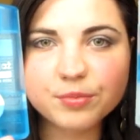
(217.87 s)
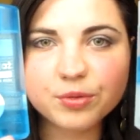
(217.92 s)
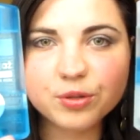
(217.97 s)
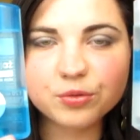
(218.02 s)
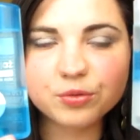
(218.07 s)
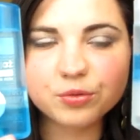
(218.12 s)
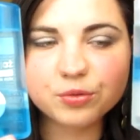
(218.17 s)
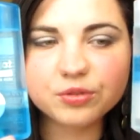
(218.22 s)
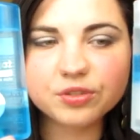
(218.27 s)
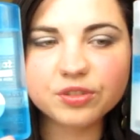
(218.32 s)

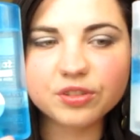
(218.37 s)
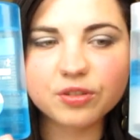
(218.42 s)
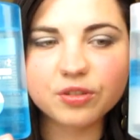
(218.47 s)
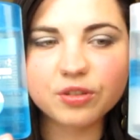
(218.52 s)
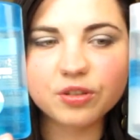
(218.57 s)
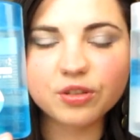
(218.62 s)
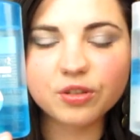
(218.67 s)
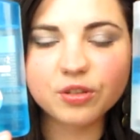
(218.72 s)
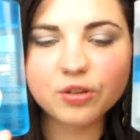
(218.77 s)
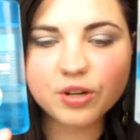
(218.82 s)
produkt
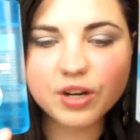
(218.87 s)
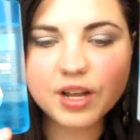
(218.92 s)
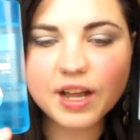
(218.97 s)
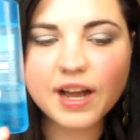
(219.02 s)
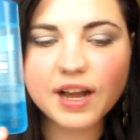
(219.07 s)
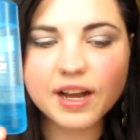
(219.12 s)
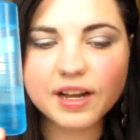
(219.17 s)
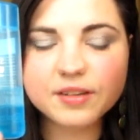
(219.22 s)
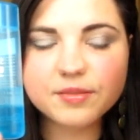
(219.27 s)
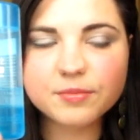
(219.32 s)

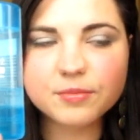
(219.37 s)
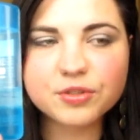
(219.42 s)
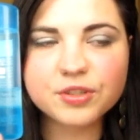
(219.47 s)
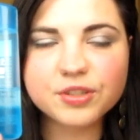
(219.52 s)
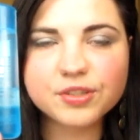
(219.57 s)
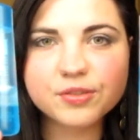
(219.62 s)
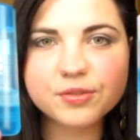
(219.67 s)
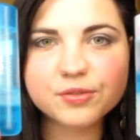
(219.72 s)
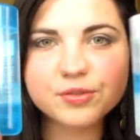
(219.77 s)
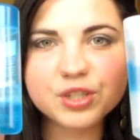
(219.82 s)
L'Oreal, bo
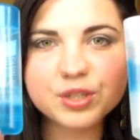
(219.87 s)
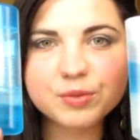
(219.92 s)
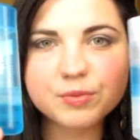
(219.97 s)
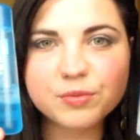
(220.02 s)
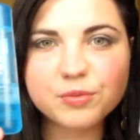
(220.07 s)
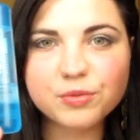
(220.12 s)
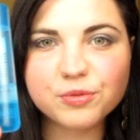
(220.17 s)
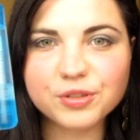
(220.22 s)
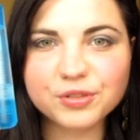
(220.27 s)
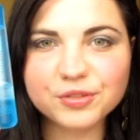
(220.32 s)
nie sądzę,
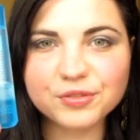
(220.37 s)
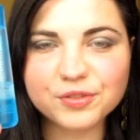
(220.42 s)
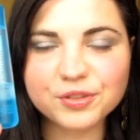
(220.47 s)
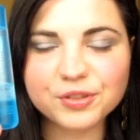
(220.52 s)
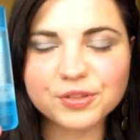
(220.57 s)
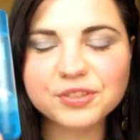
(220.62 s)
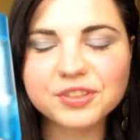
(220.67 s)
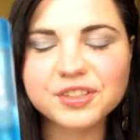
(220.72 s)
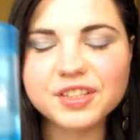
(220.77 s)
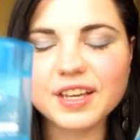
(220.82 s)
żeby było
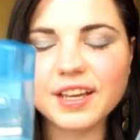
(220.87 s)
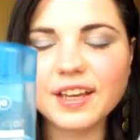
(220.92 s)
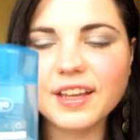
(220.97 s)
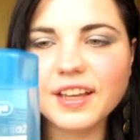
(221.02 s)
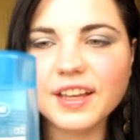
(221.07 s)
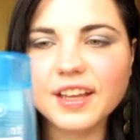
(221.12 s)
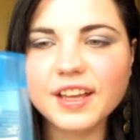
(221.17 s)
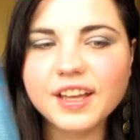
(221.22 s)
odwrotnie.